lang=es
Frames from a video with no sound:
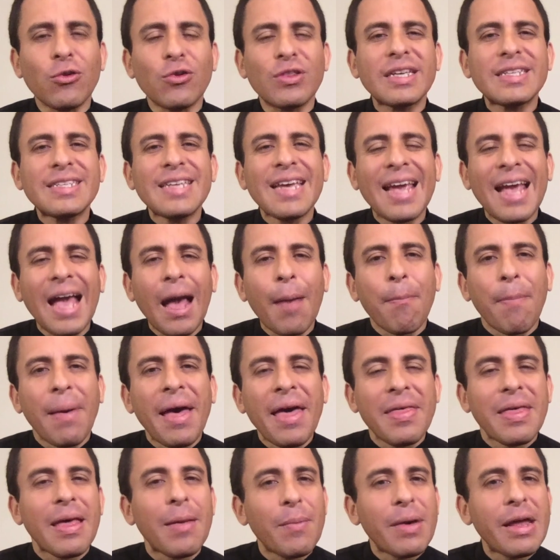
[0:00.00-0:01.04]
Te haces
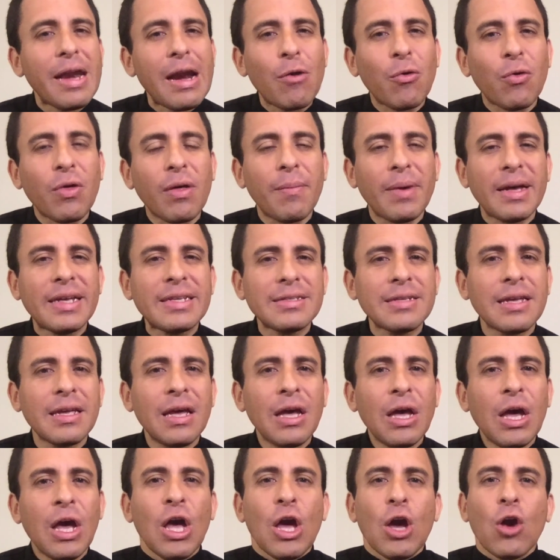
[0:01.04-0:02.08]
capaz de amar a los demás
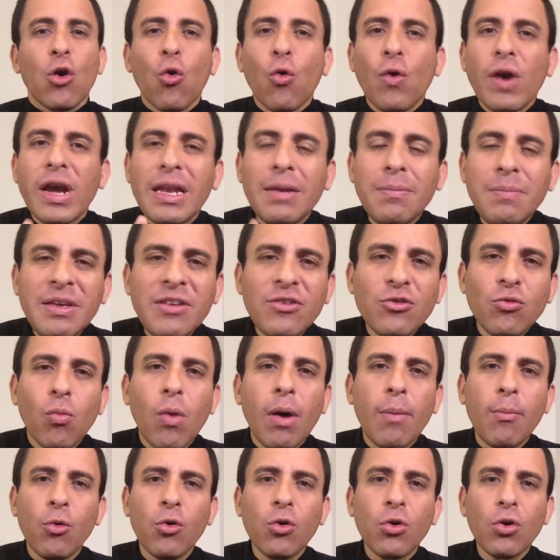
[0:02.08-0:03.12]
con el mismo
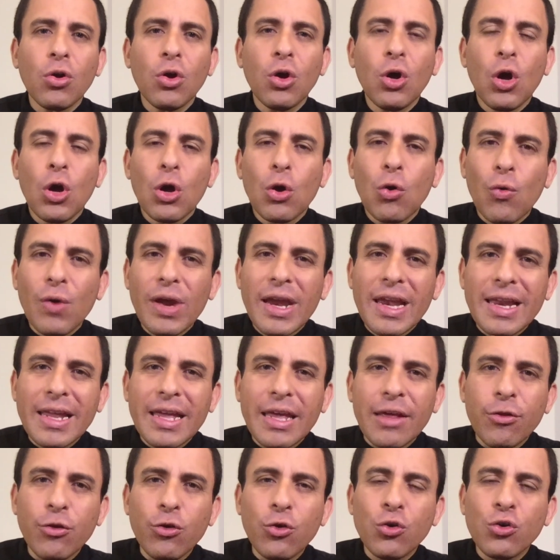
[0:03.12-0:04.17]
amor el
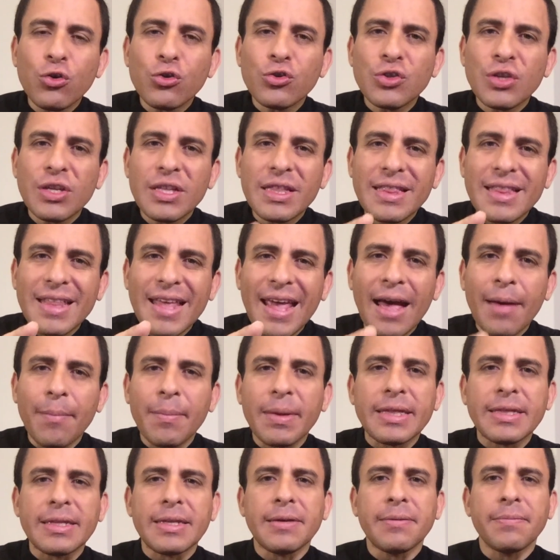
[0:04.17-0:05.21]
que Dios te ama
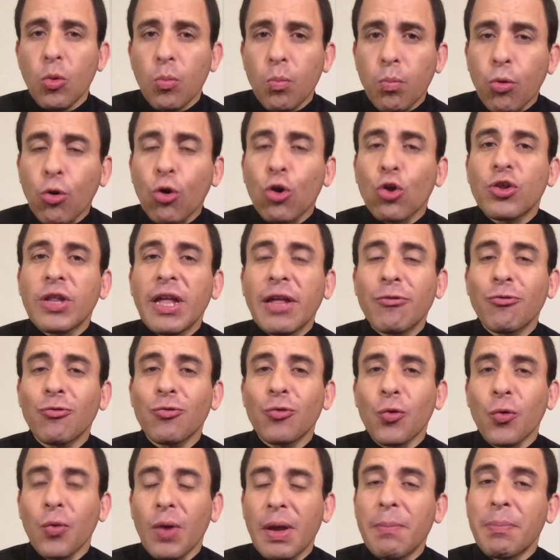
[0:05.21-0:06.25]
a ti. Por lo
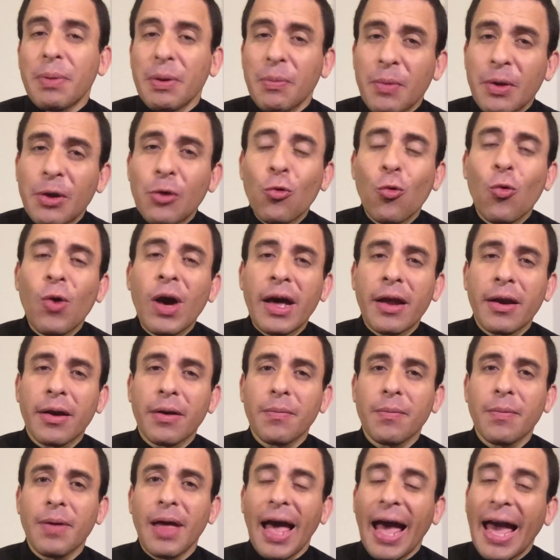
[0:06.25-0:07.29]
tanto, en primer lugar,
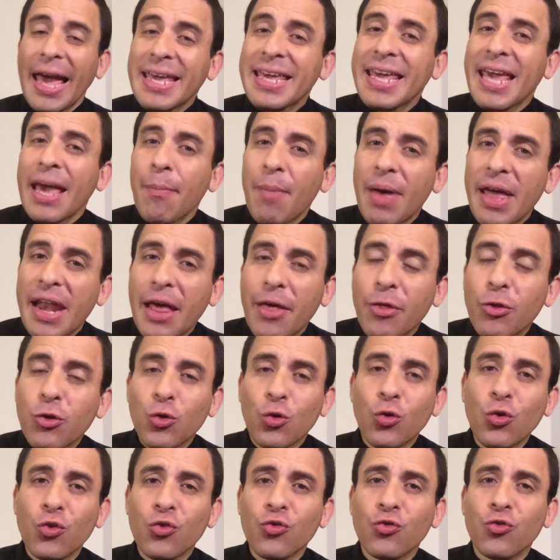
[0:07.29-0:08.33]
¿hay que amar a
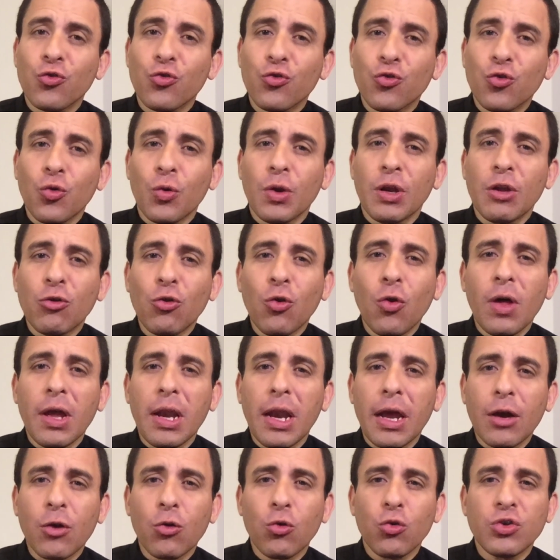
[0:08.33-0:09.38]
Dios sobre todas
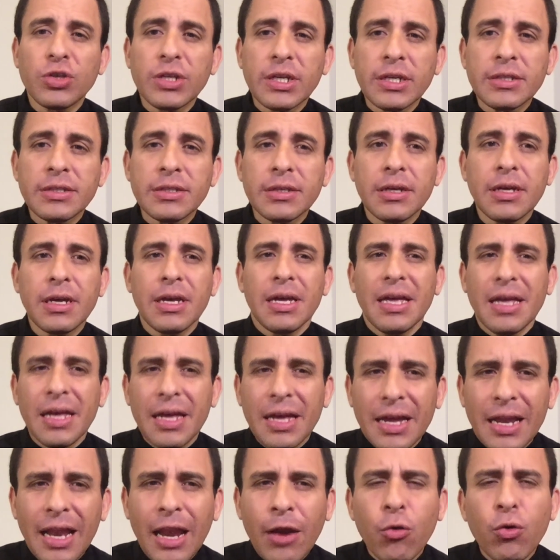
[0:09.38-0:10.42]
las cosas?
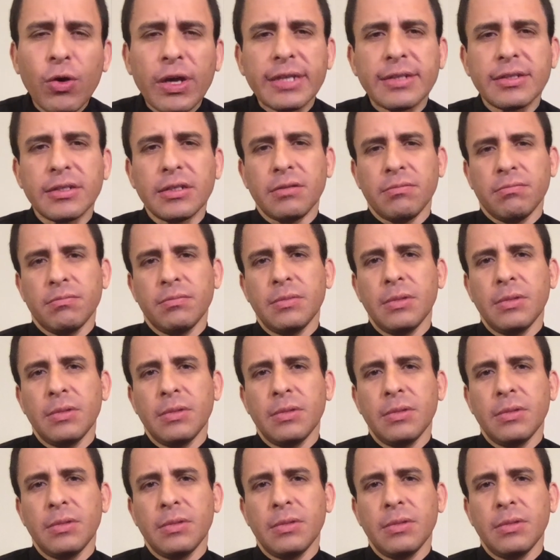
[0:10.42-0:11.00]
Claro que sí.